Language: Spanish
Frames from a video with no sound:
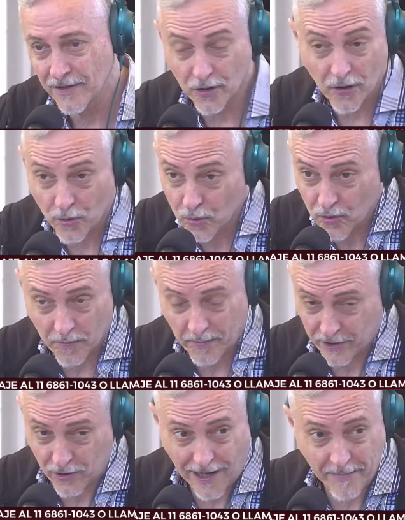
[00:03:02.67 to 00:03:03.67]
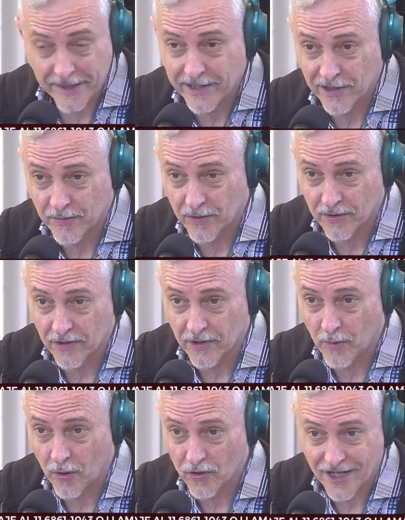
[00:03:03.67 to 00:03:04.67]
Yo lo uso personalmente como,
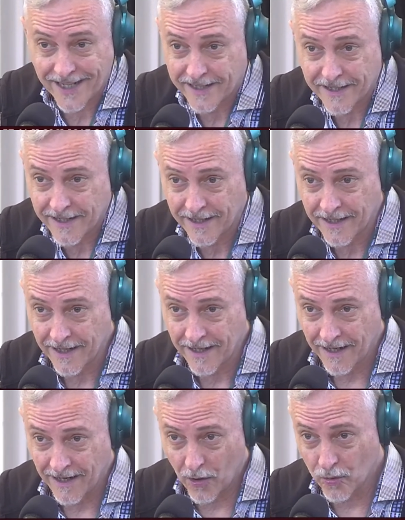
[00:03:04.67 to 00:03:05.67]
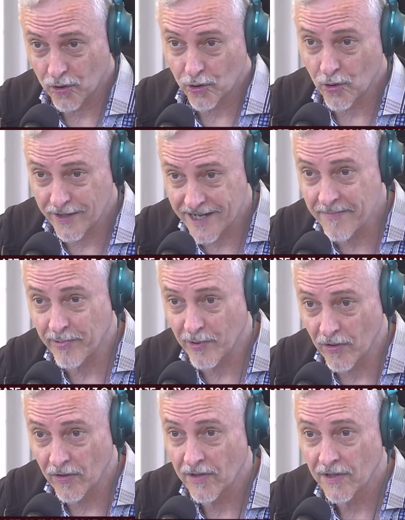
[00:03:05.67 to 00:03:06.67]
como oyente, lo uso todo el
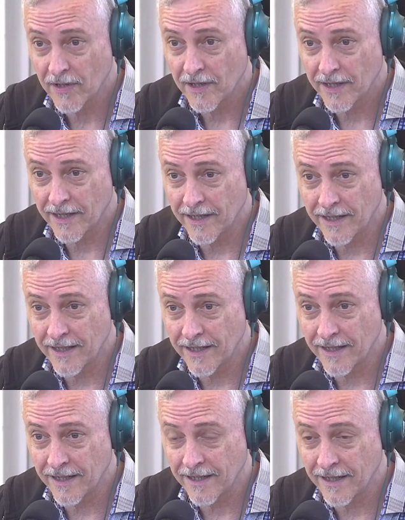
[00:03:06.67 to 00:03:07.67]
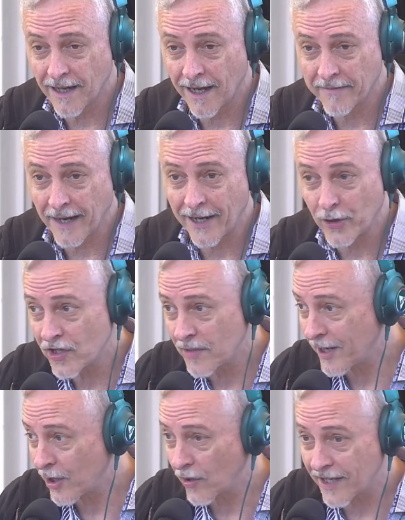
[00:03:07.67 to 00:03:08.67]
tiempo. Y anoche
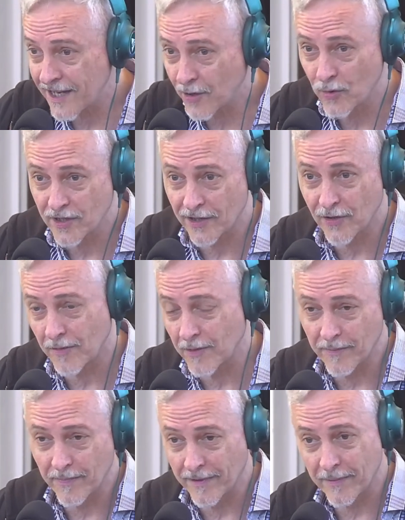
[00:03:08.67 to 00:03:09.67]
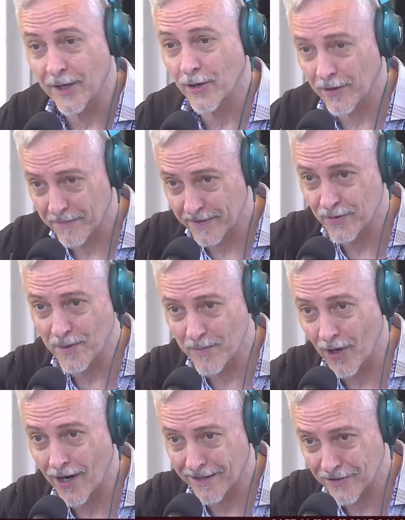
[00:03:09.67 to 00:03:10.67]
me colgué escuchando, eh, bueno,
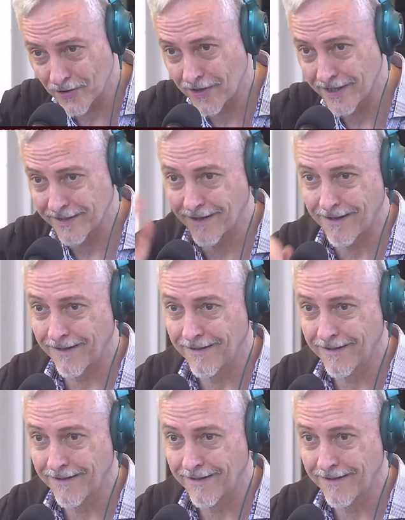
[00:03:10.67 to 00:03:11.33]
subimos la canción este,